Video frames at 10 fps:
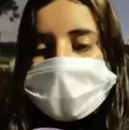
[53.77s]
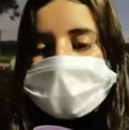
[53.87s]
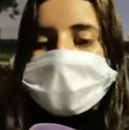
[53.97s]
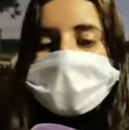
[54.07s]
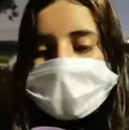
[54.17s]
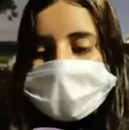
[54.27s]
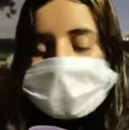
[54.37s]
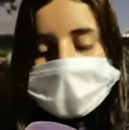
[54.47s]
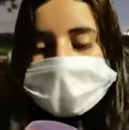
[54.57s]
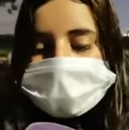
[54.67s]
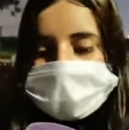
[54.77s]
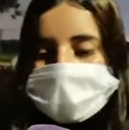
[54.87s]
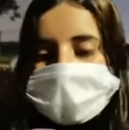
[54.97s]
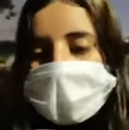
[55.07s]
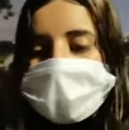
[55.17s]
حيت هي ديك السيده كانت
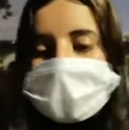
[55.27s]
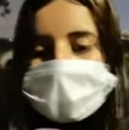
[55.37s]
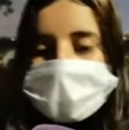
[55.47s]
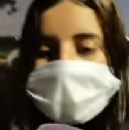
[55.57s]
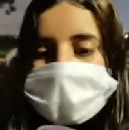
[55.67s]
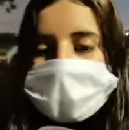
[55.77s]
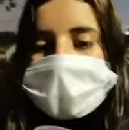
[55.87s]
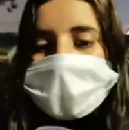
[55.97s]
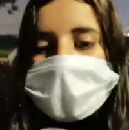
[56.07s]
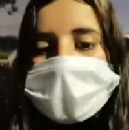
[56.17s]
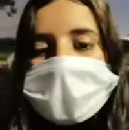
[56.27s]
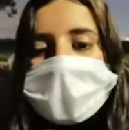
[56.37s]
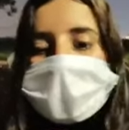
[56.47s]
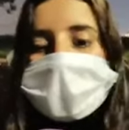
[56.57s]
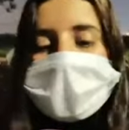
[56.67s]
عندها لاباس عليها
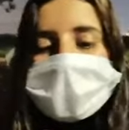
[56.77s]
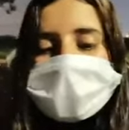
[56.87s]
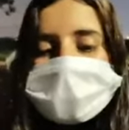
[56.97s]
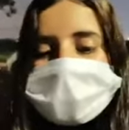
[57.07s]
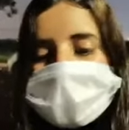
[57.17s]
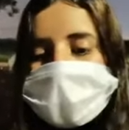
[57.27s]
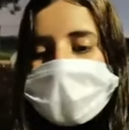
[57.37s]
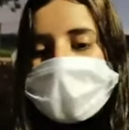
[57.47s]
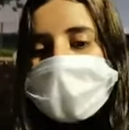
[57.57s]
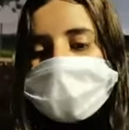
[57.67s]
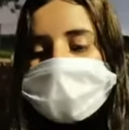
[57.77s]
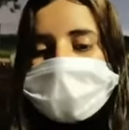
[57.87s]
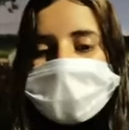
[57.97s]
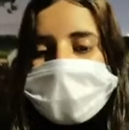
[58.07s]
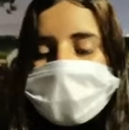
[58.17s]
وقالوا لها عائله الا
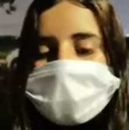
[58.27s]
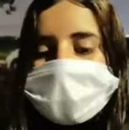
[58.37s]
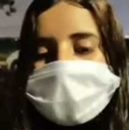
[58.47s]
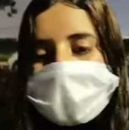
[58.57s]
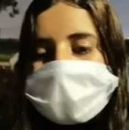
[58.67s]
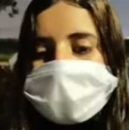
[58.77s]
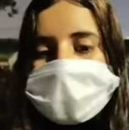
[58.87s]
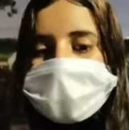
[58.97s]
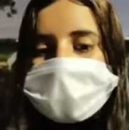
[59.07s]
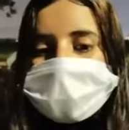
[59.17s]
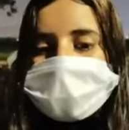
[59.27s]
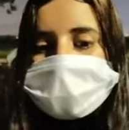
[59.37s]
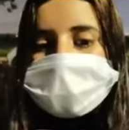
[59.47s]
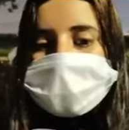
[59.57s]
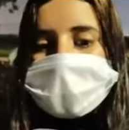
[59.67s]
حطيتيها في الحياه المدنيه غادي ضروري
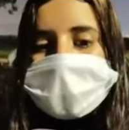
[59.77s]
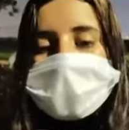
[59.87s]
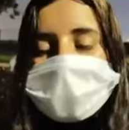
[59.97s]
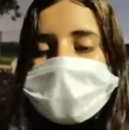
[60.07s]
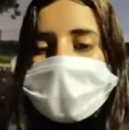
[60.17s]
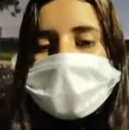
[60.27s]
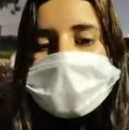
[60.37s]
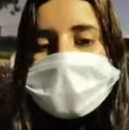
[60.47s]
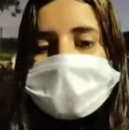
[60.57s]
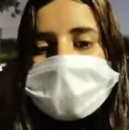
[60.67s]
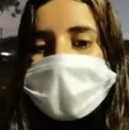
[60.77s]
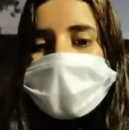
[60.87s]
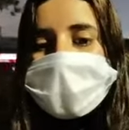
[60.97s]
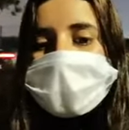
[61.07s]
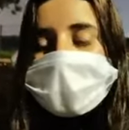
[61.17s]
تورث ما نبقاش عايشه
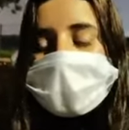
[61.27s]
معاه بحال